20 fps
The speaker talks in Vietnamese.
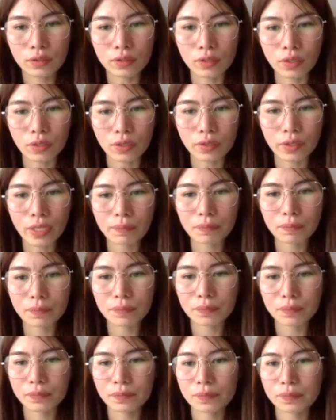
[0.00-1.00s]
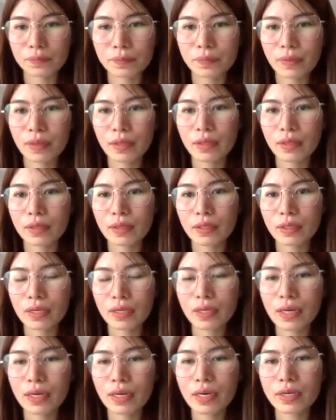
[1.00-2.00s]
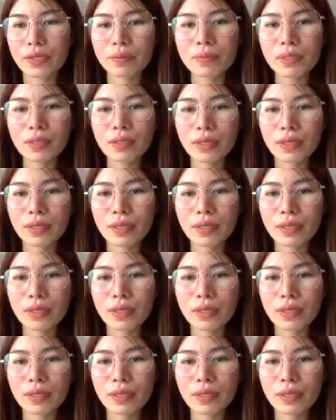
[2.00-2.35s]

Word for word: rồi tiếp cái này là những bước